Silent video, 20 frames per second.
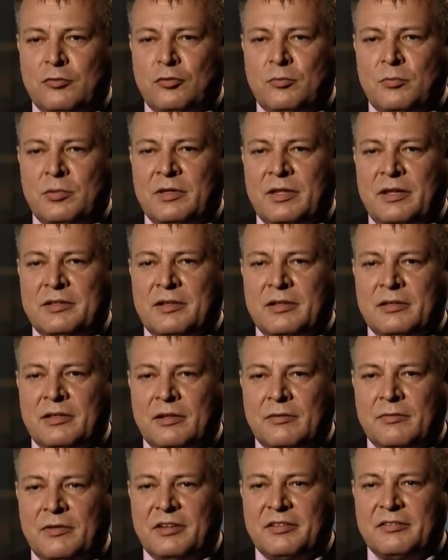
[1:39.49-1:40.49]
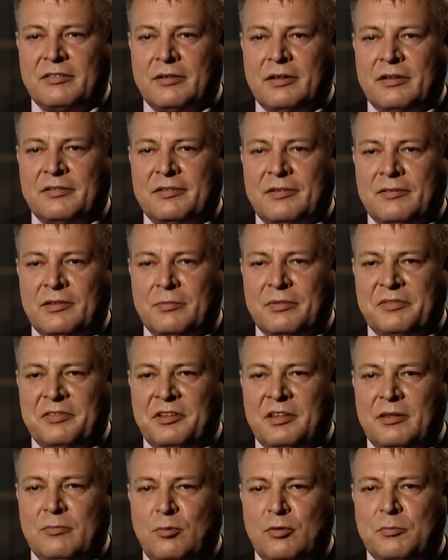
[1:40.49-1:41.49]
чтобы дать оторваться основным
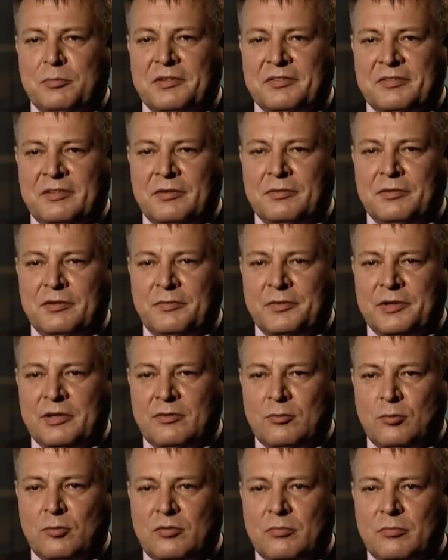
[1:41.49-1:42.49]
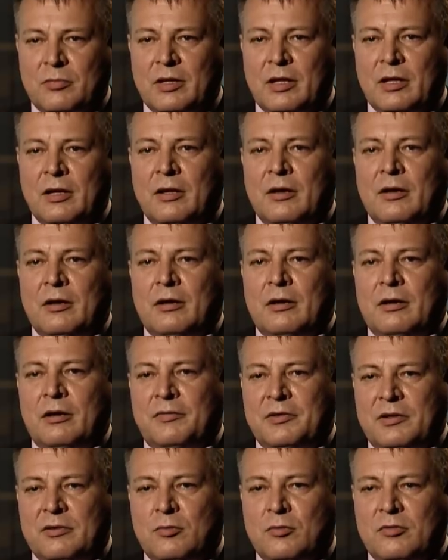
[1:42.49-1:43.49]
силам от преследования французам,
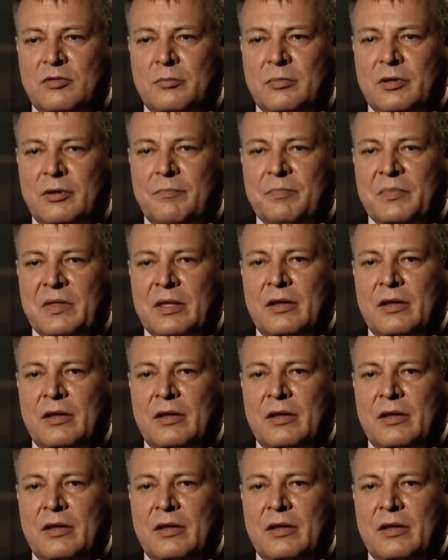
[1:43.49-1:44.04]
французами.